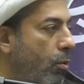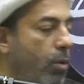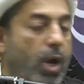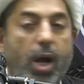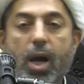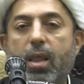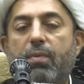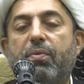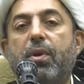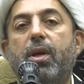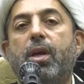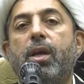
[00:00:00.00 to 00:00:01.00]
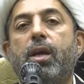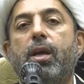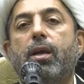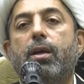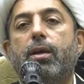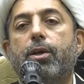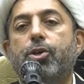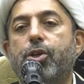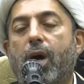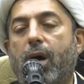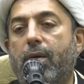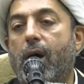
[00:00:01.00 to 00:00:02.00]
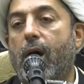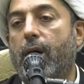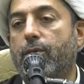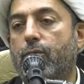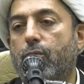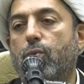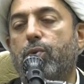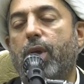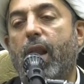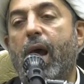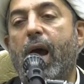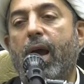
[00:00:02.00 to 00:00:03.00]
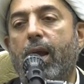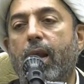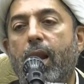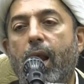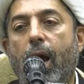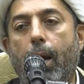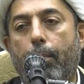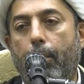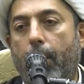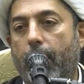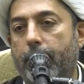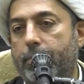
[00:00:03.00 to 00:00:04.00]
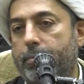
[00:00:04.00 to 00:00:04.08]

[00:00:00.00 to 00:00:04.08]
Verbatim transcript: وهذا فيه اشارات ودلائل هامه